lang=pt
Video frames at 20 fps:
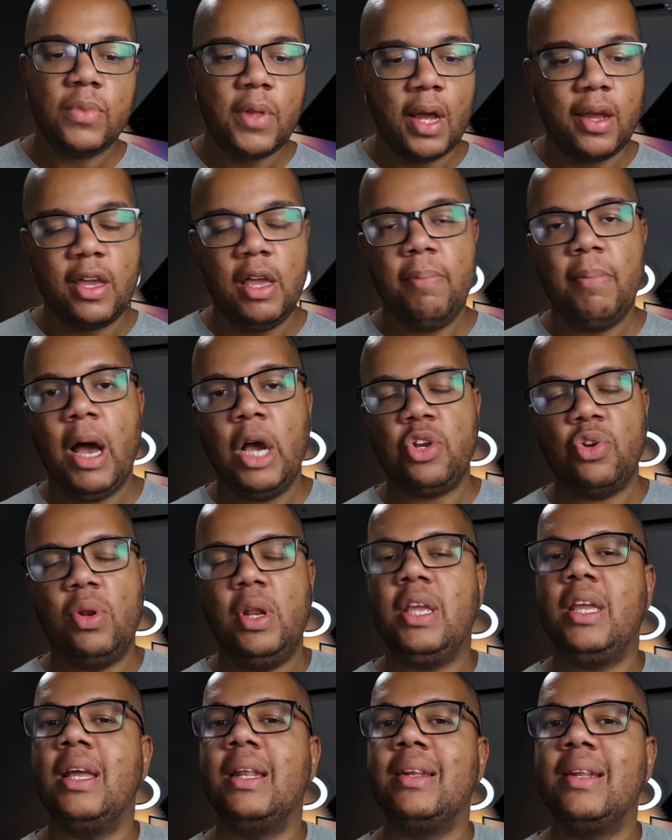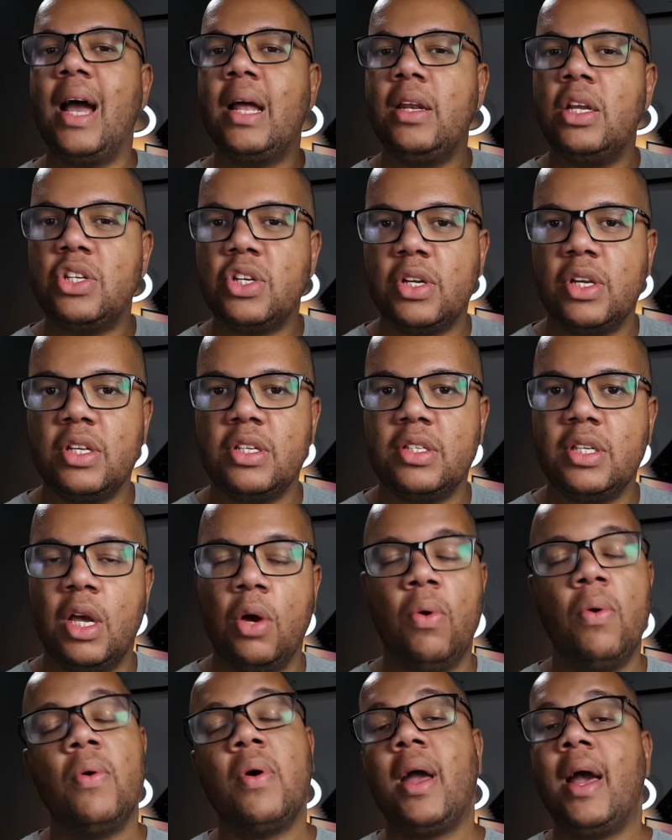Tá aqui embaixo o link na
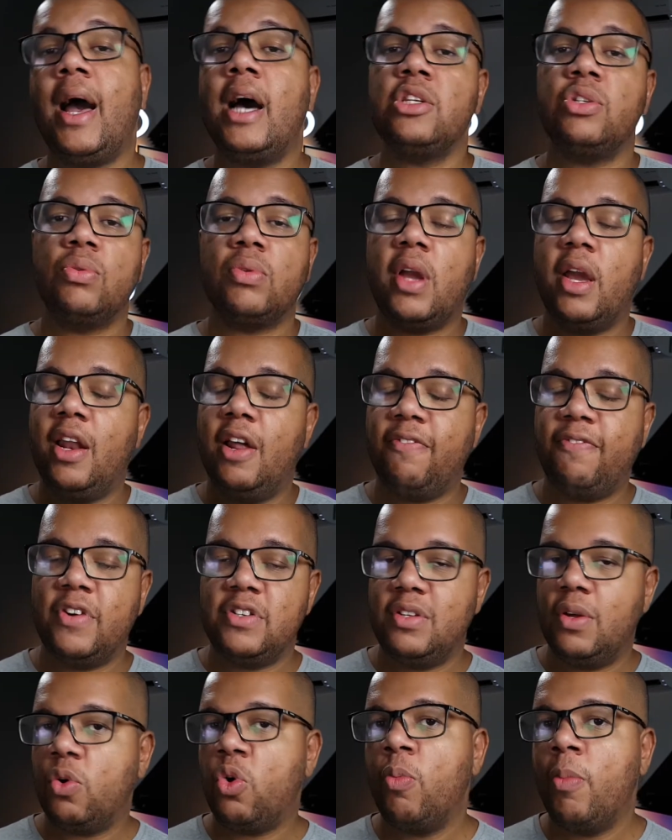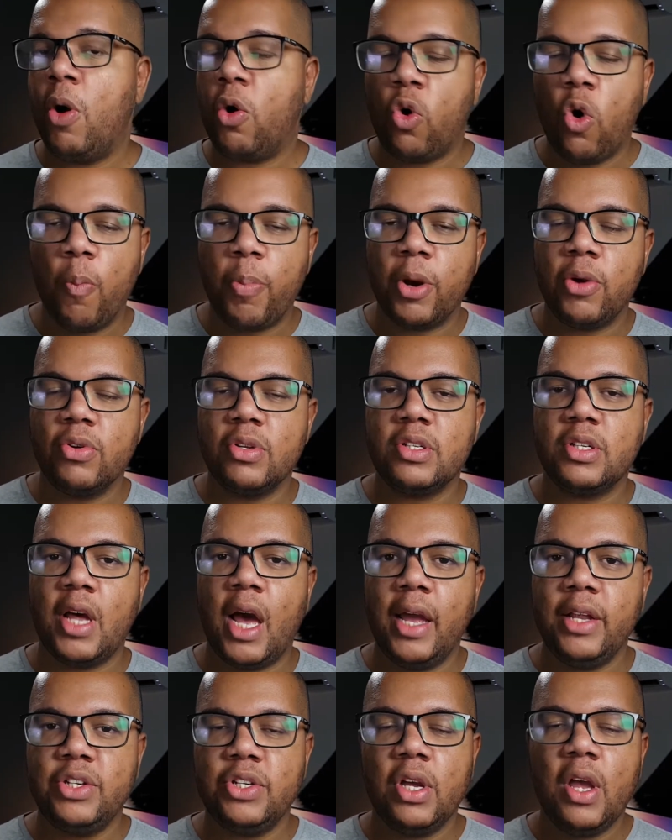descrição, caso queira fazer alguma compra no
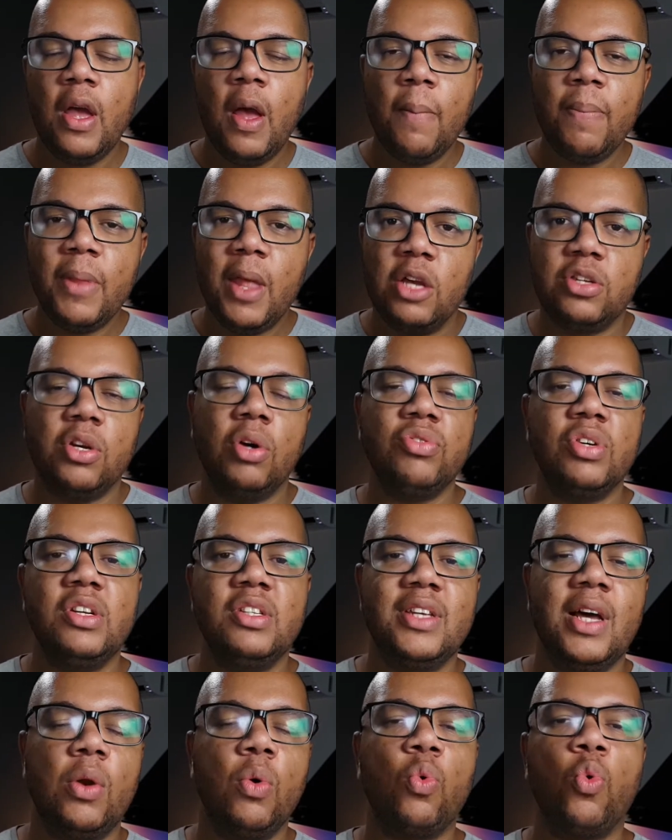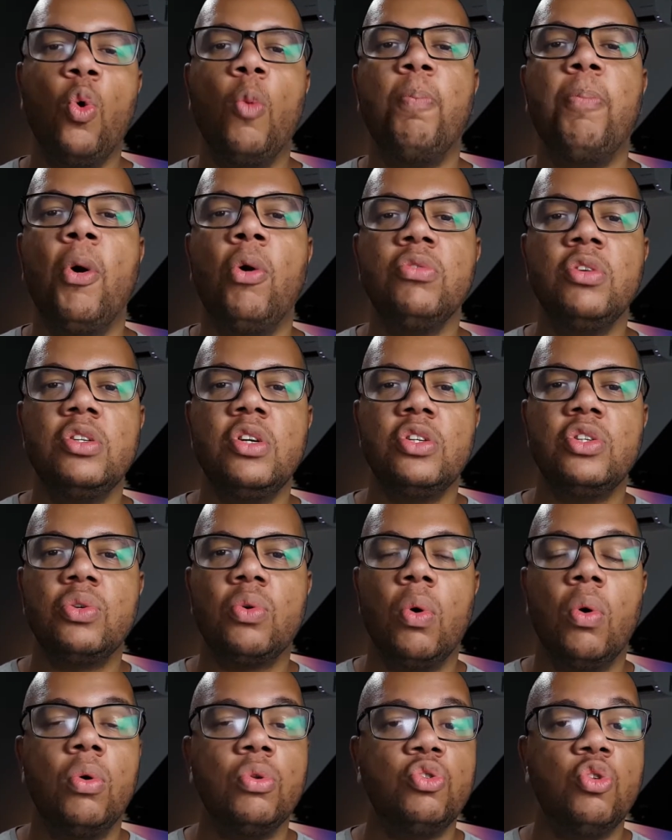site é só utilizar o cupom de
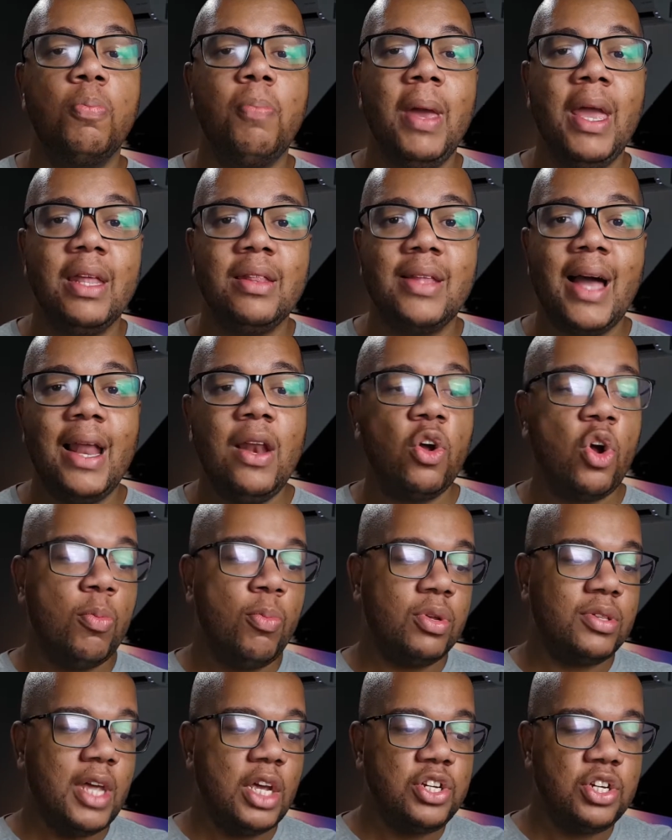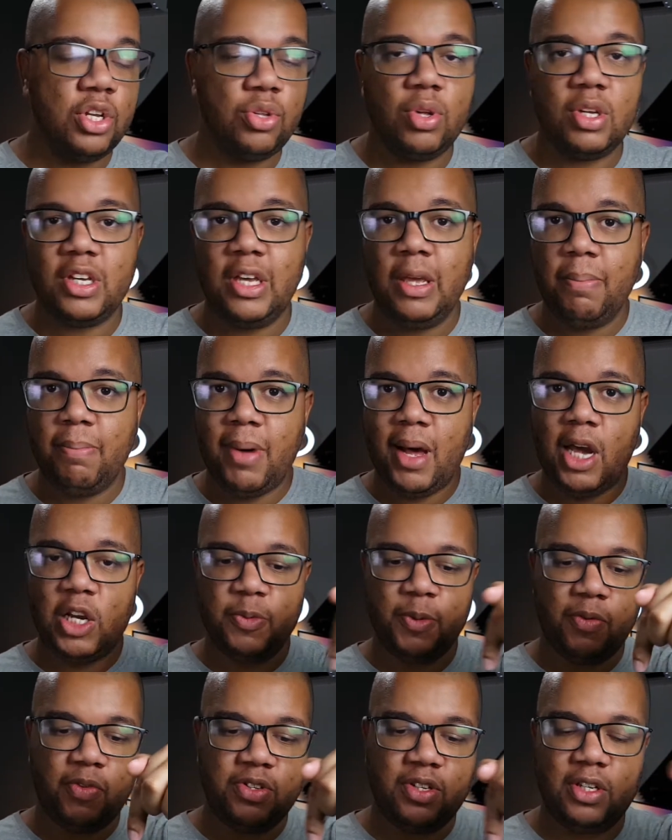desconto Meidali como está escrito aqui embaixo
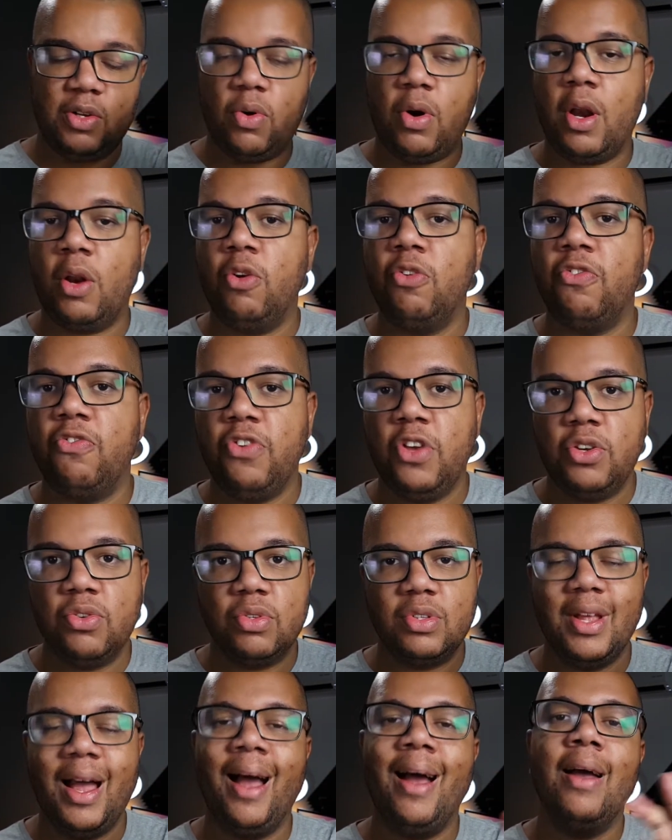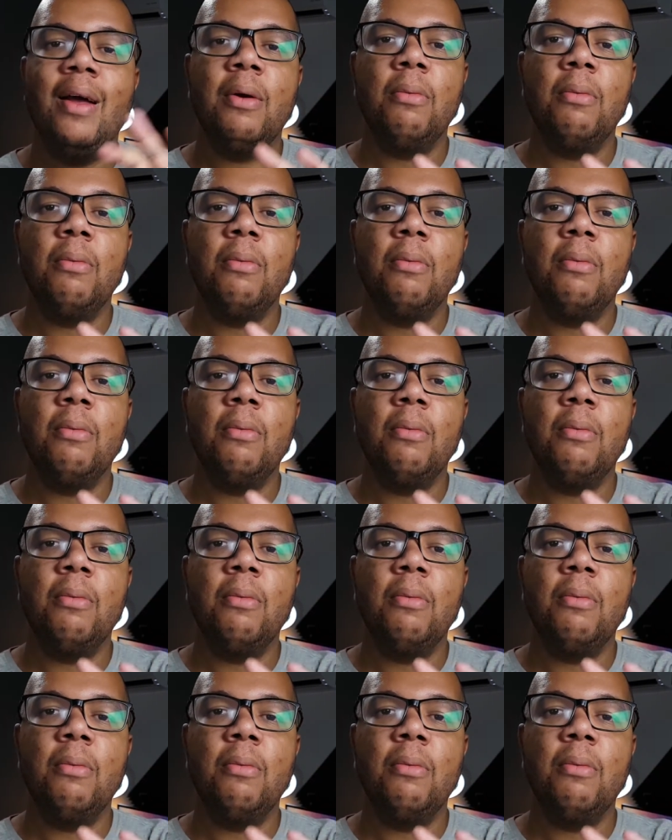para vocês agora no vídeo, tá?